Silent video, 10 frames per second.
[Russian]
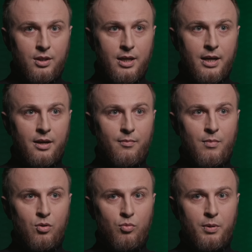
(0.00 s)
Я
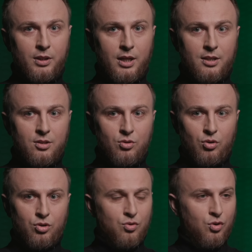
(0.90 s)
могу потратить
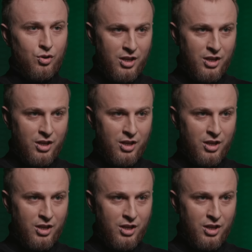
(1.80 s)
столько, сколько